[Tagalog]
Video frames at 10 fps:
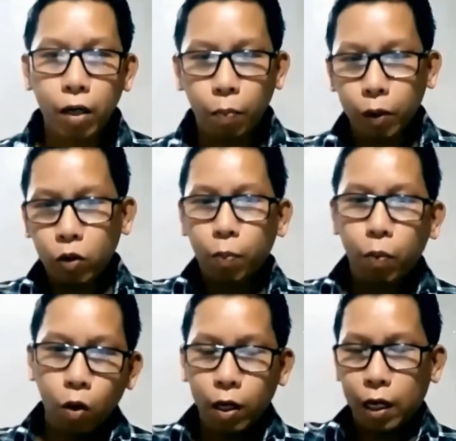Yung
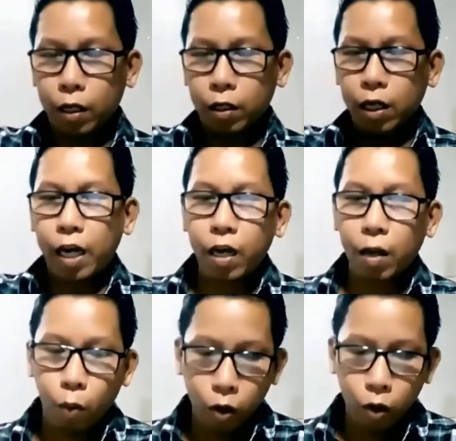70 sila ay
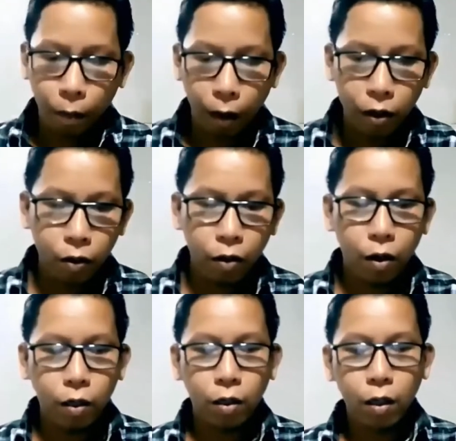nagpuri sa
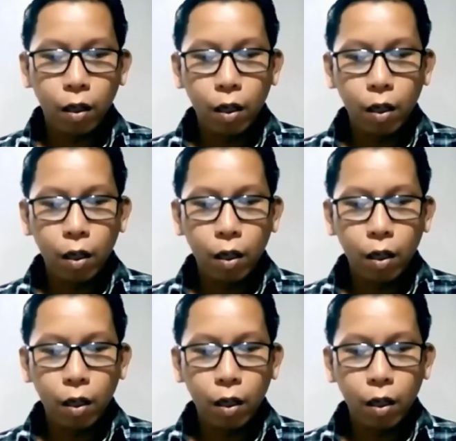Panginoon,